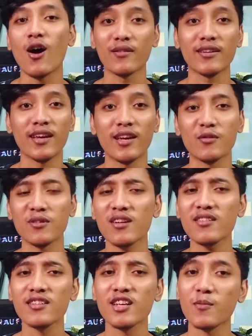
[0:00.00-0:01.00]
Oke, itu
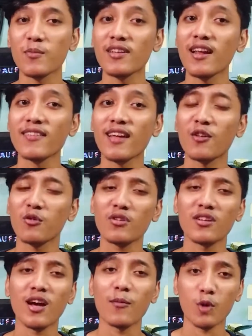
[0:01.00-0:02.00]
tadi sedikit
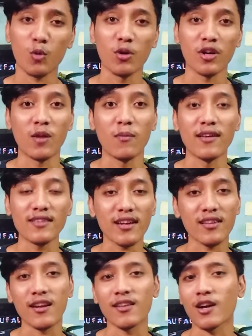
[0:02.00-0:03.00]
penjelasanku tentang promo Grand
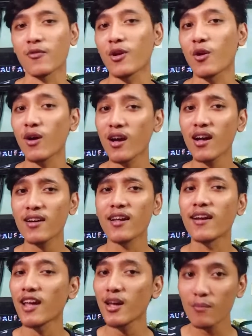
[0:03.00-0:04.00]
Bazaar Creator Veloka
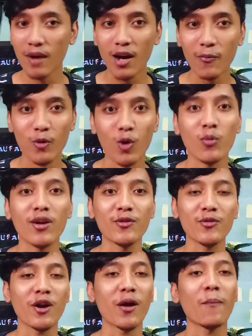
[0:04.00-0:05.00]
dan emang promo
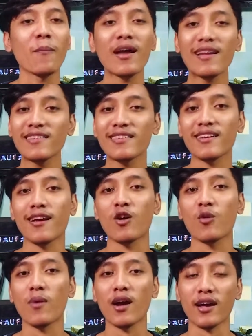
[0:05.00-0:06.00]
itu yang paling sering
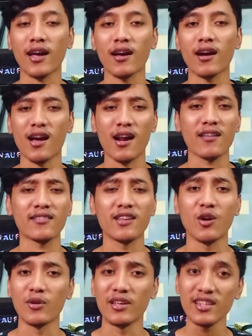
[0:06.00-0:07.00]
aku pakai. Karena
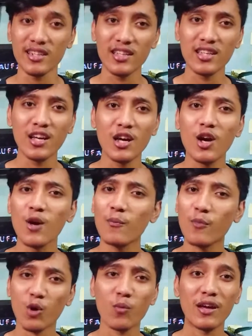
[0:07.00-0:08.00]
sejauh ini,
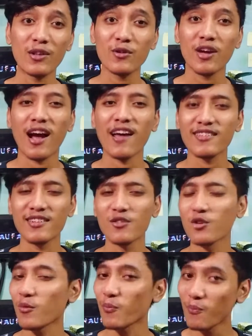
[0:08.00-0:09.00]
promo itu yang ngasih
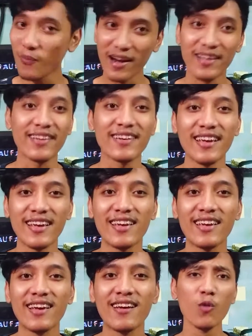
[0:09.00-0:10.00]
diskon paling gede.
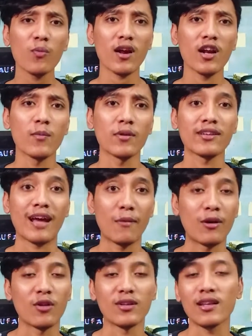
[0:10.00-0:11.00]
Aku pernah dapat
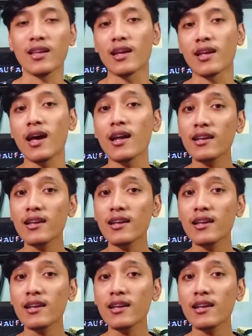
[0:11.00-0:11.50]
kamar hotel dari